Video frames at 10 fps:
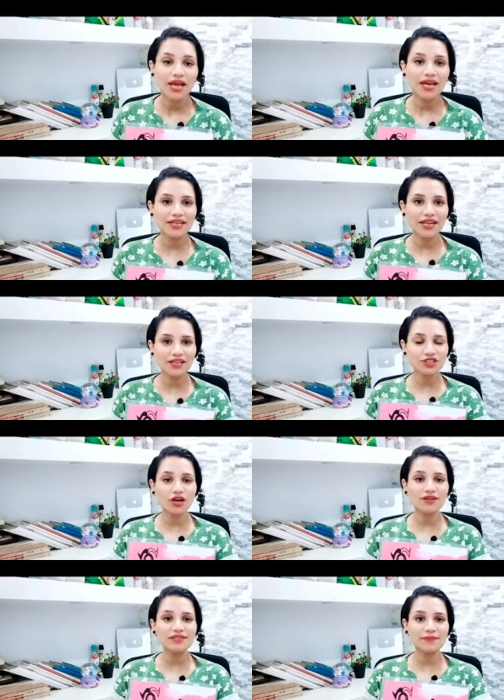خلال
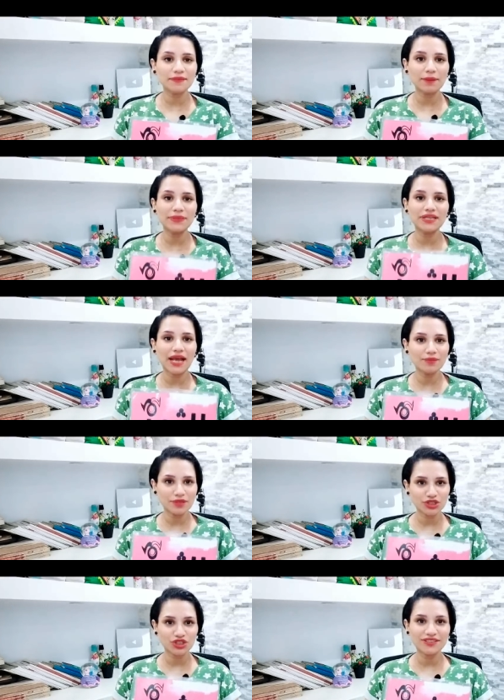شهر سبتمبر لعام
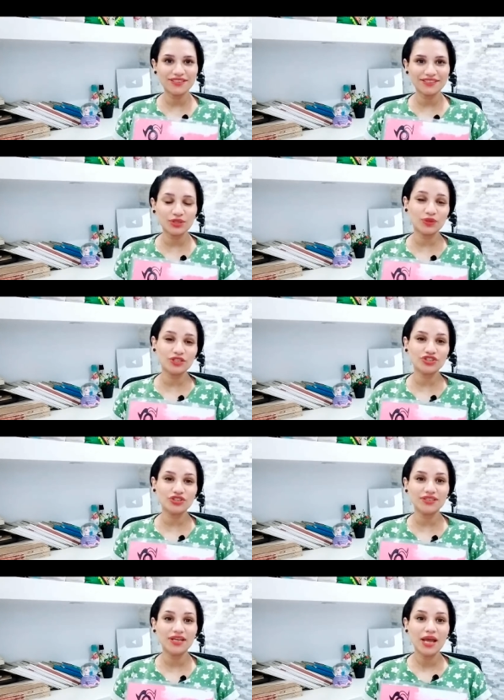
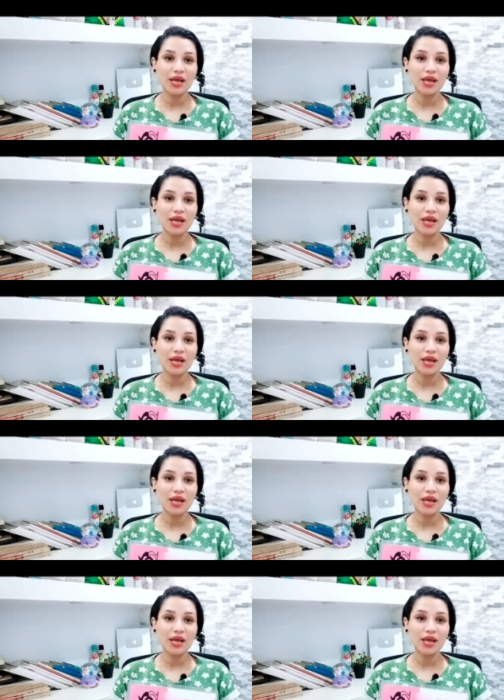2022